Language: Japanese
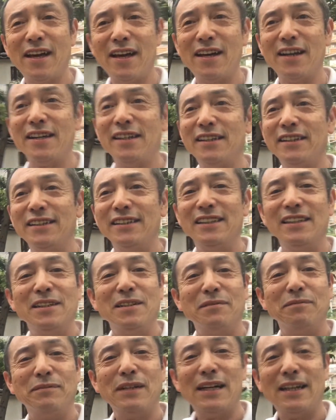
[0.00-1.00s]
はい
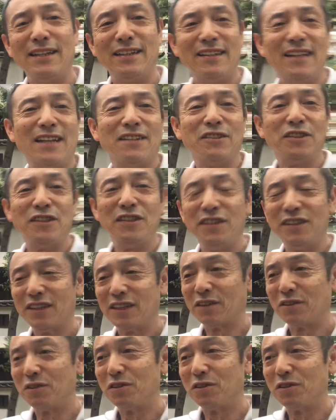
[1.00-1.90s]
まああの神事が